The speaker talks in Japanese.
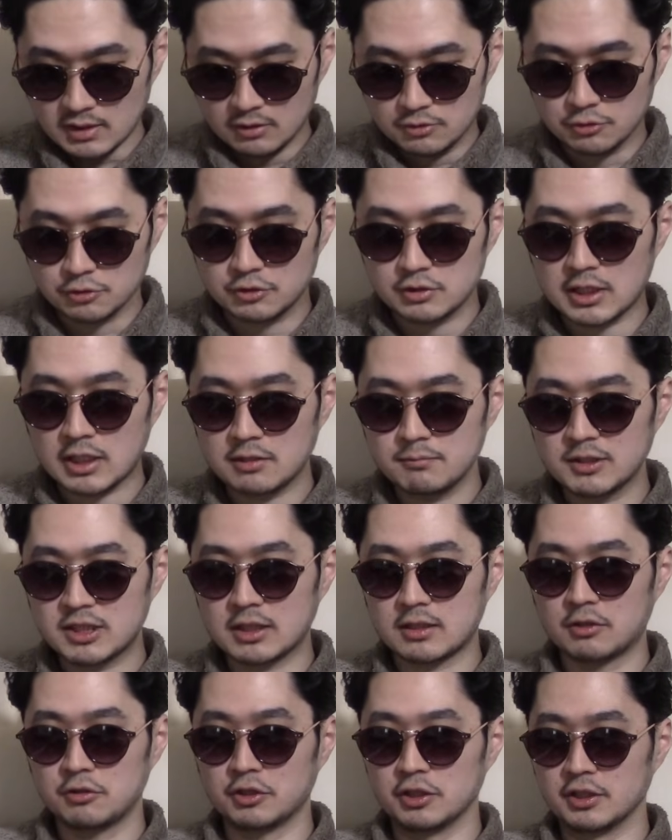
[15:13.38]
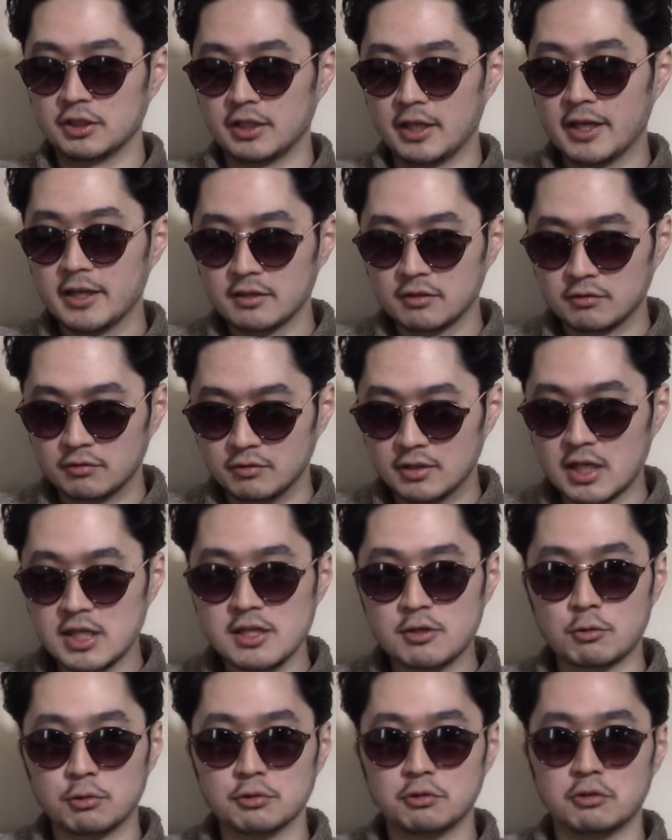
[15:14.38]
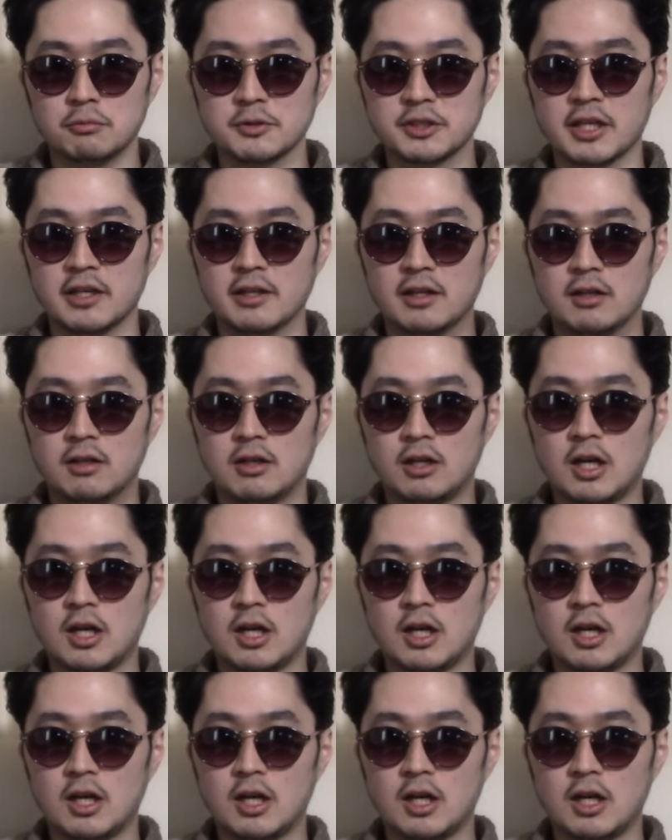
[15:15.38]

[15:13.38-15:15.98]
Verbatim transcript: 卒アリ見せた時に「え何この子」みたいな「